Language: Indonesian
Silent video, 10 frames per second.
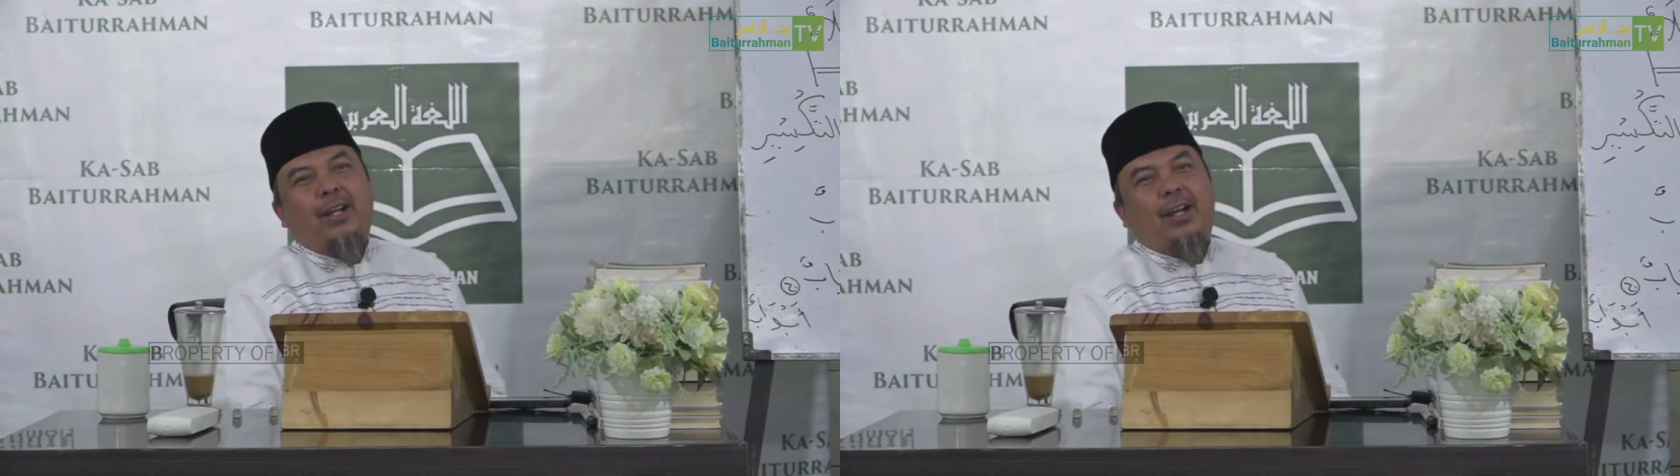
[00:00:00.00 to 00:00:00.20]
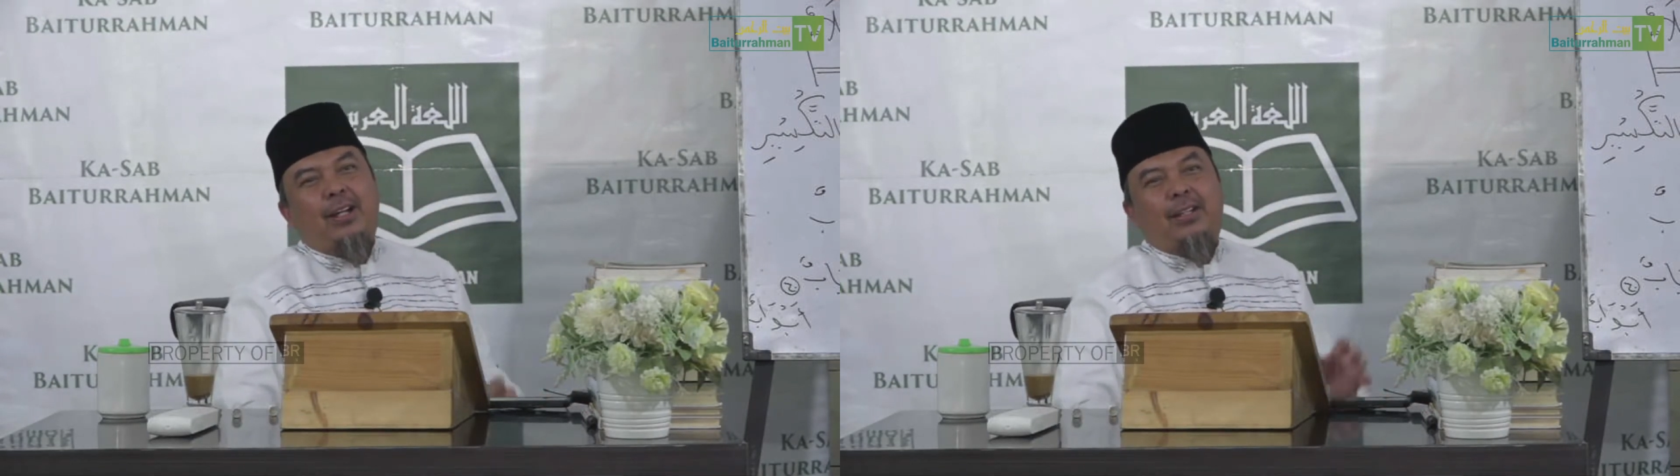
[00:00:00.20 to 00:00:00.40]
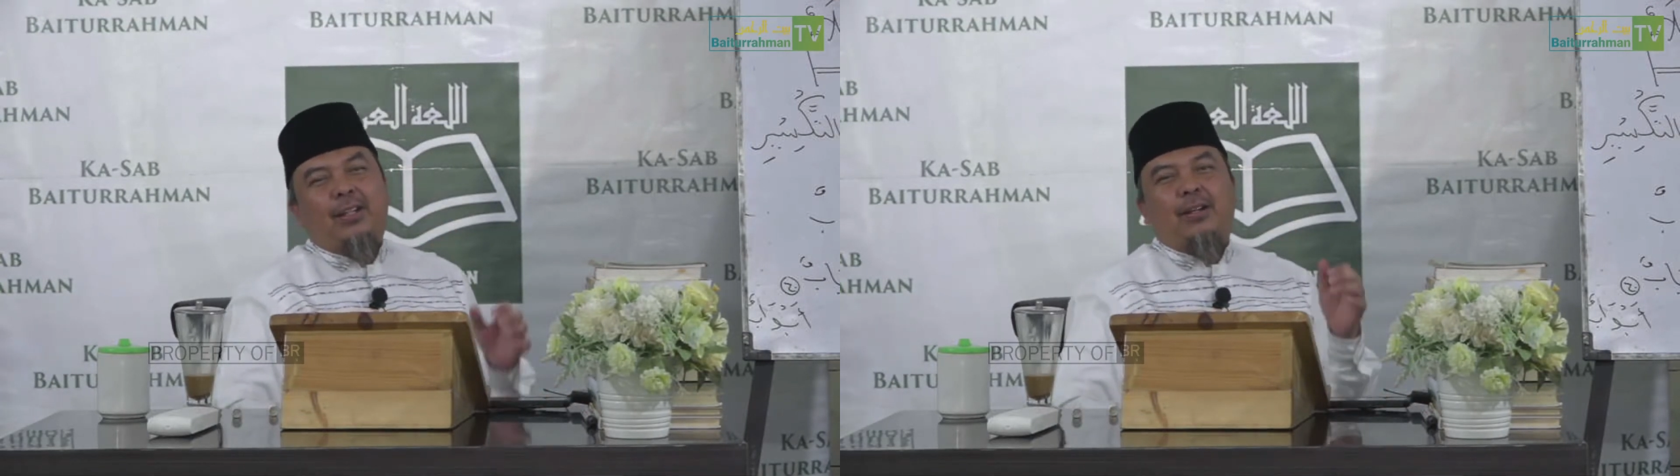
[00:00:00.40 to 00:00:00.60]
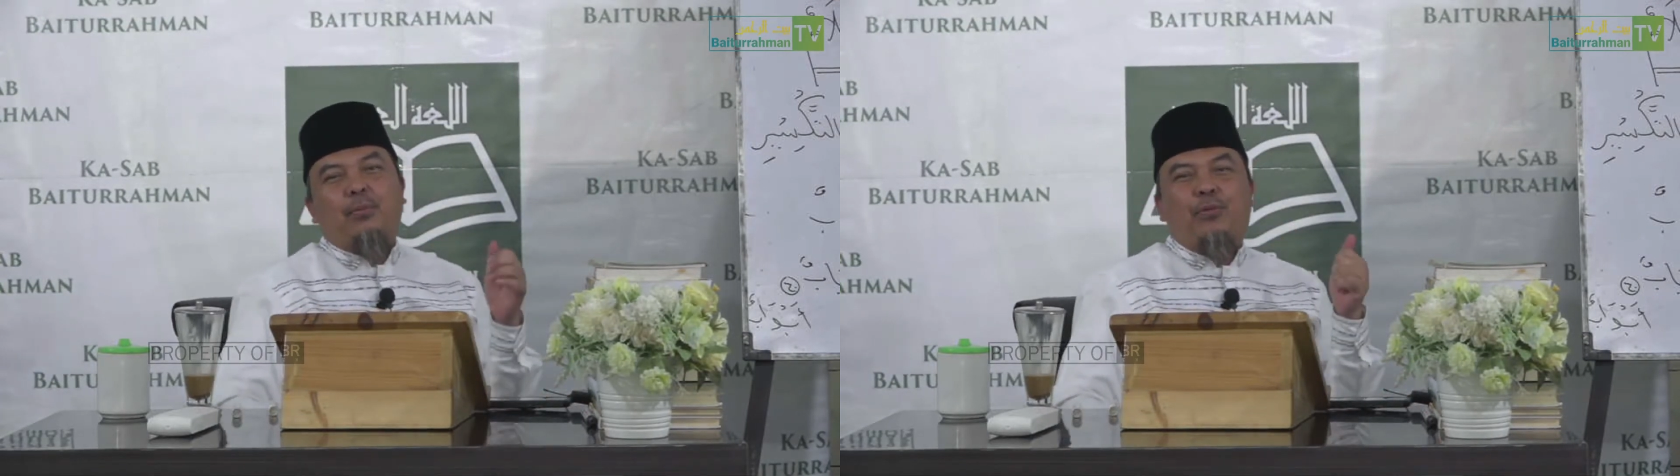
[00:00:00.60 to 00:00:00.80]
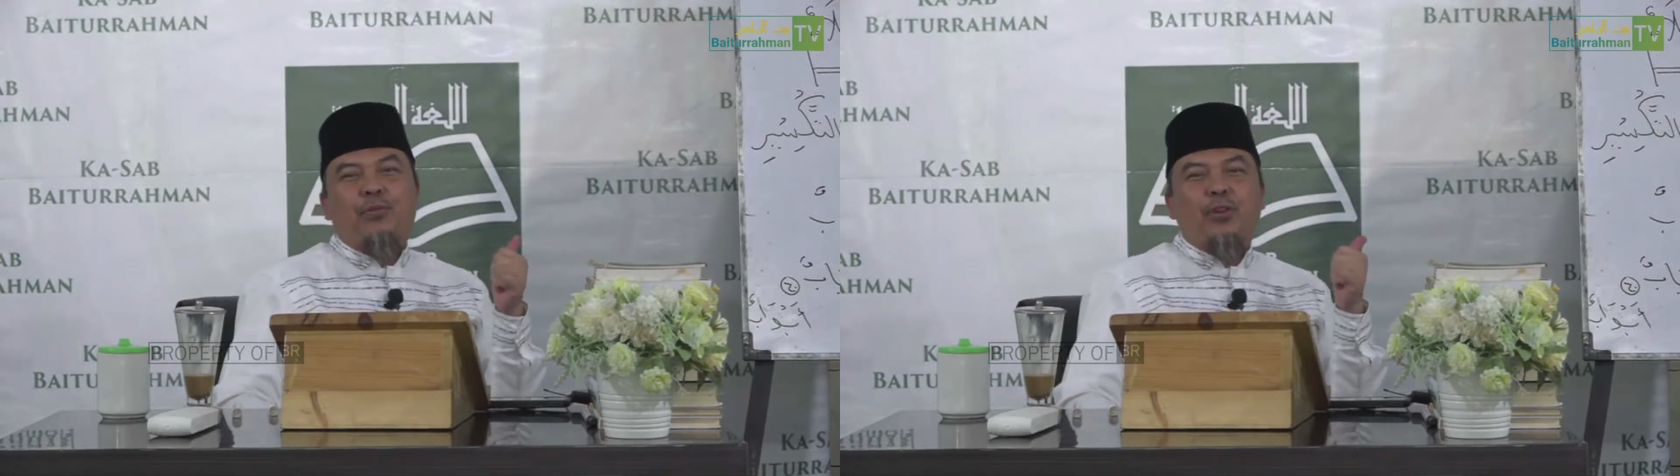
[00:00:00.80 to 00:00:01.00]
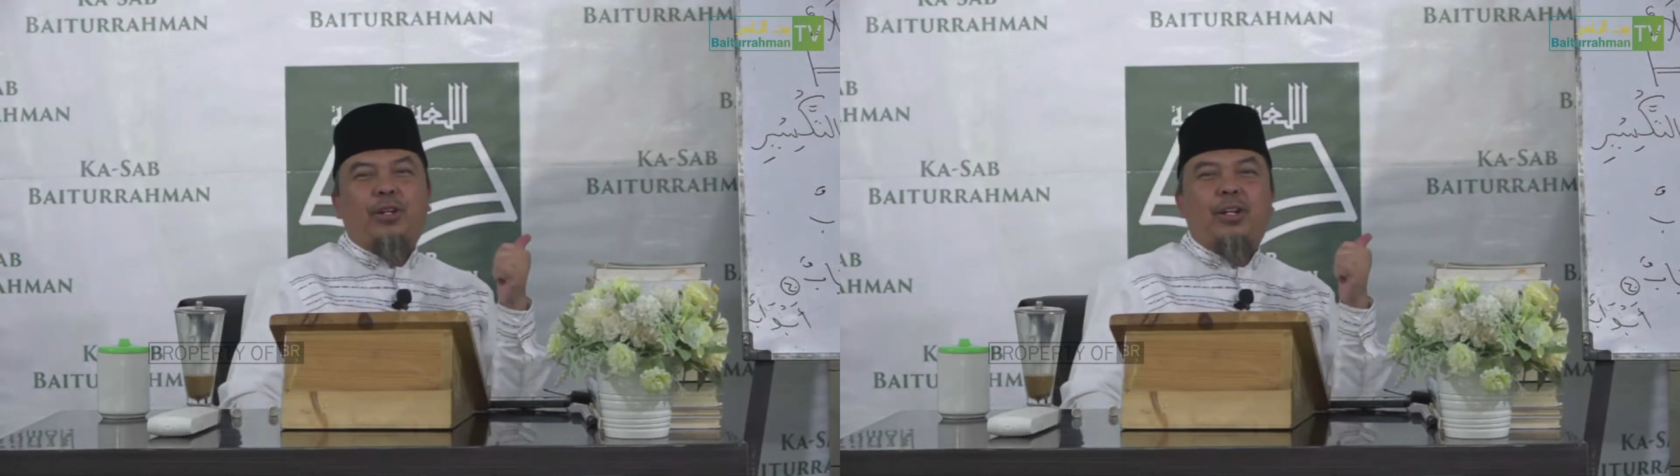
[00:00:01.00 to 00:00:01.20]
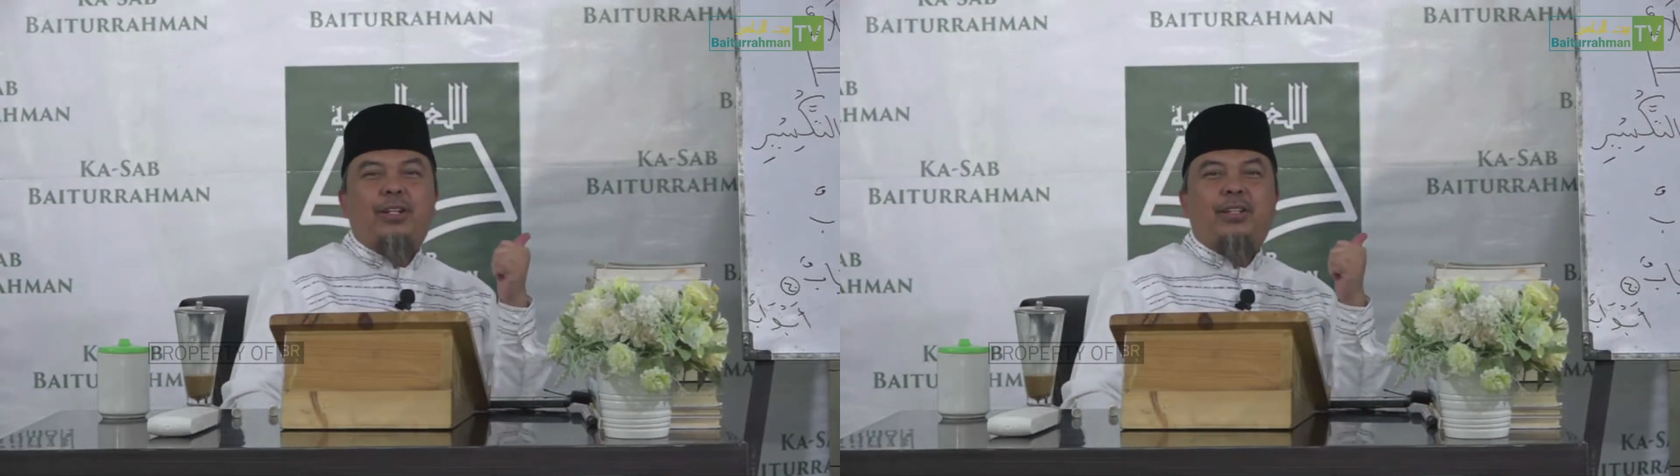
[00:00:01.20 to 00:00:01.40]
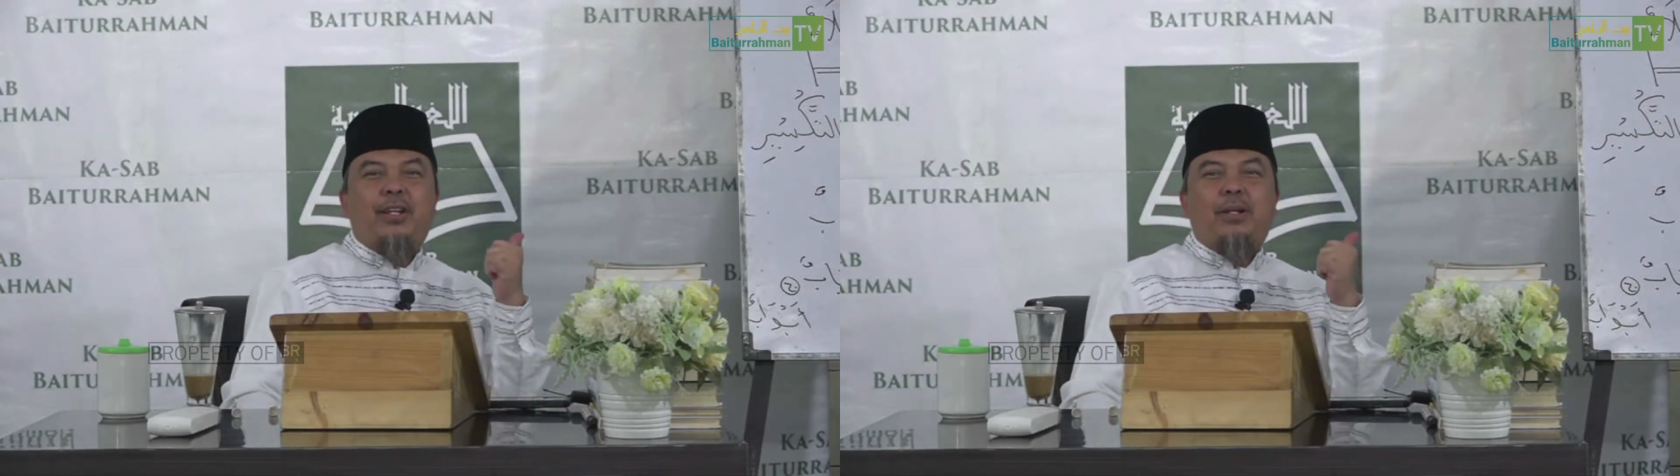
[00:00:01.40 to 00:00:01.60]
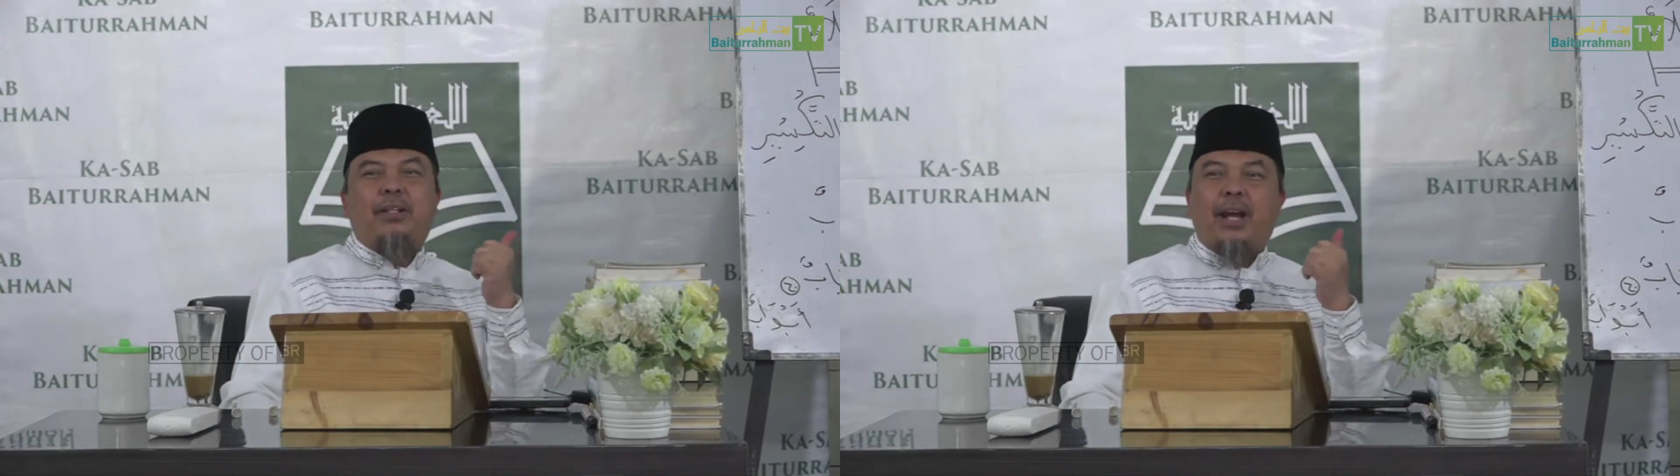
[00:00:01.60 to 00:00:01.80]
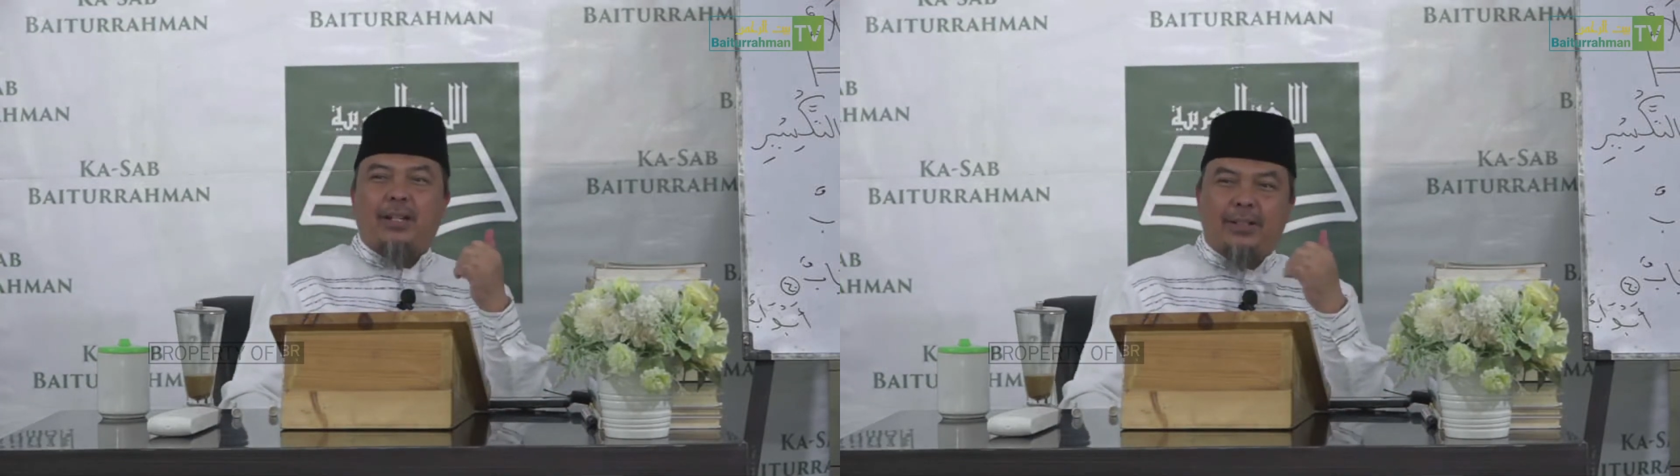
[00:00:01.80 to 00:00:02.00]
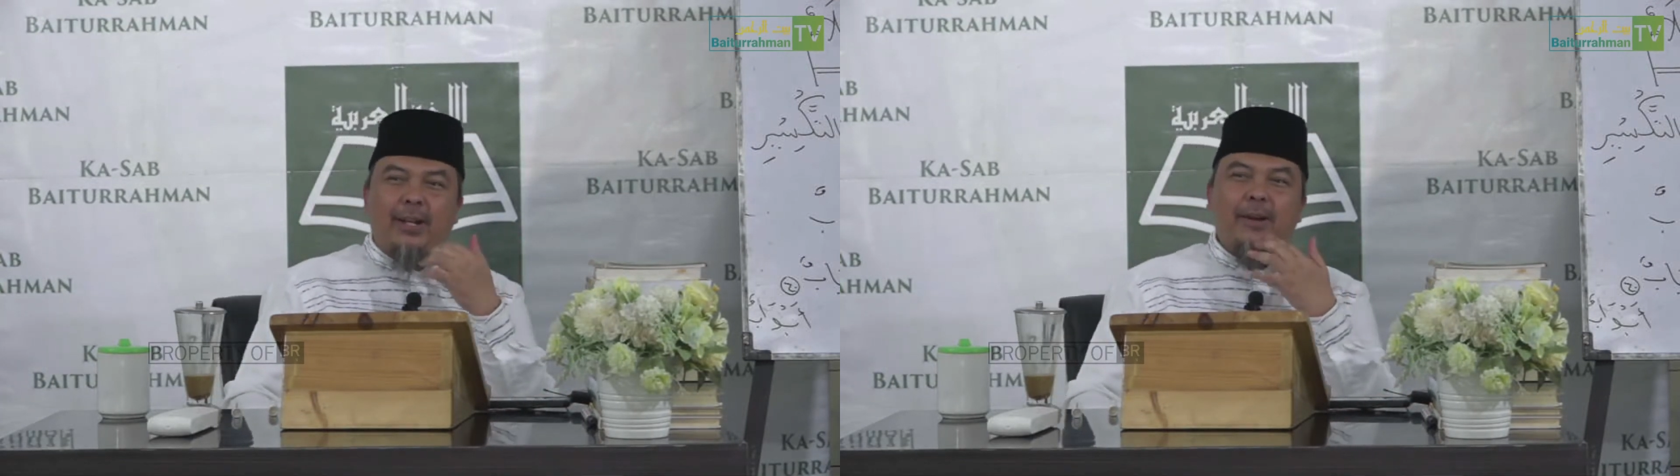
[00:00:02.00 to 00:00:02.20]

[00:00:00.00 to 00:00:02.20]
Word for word: antara mufrad dan jama taksir